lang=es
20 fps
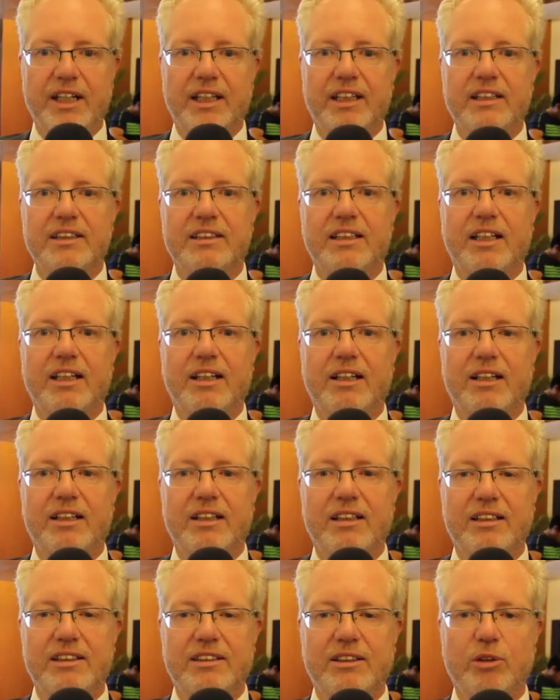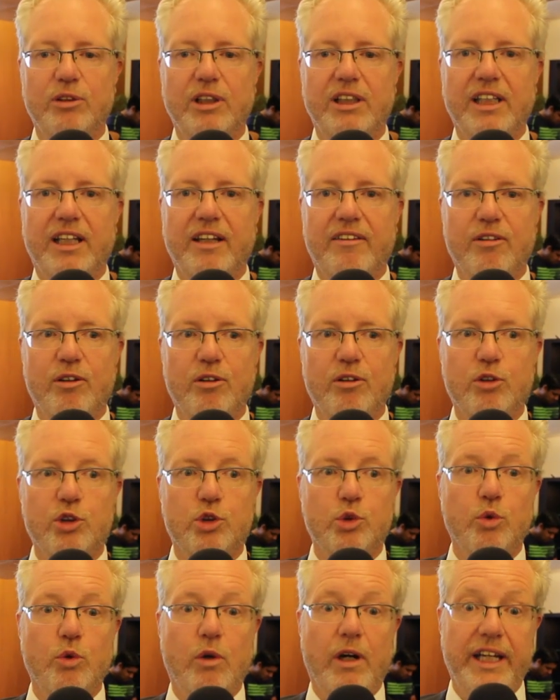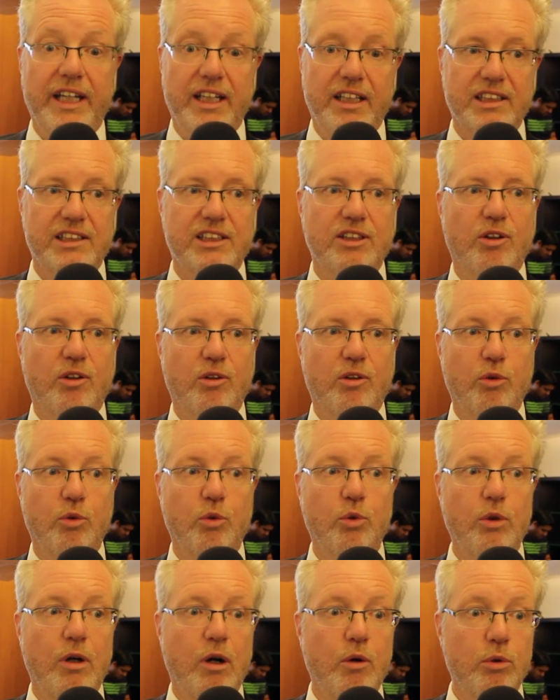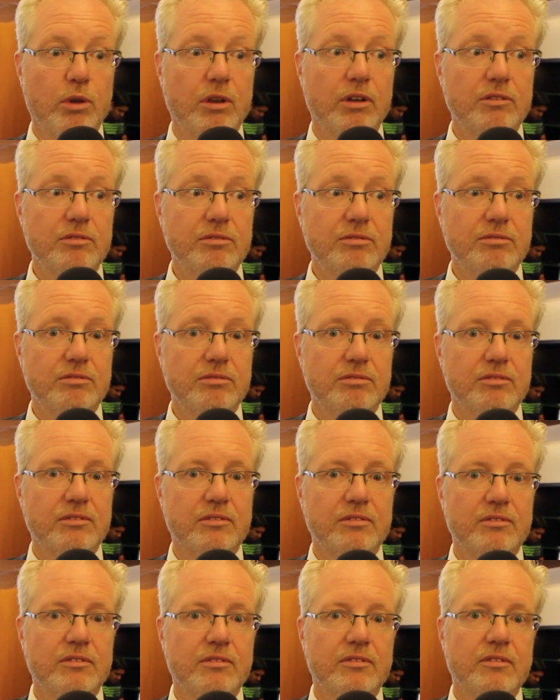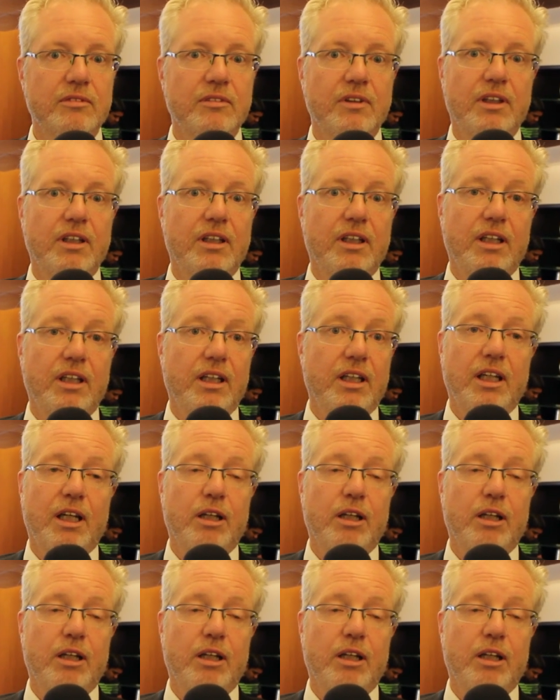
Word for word: que esta, esta autenticación no es 1 a n, sino 1 a 1. Y,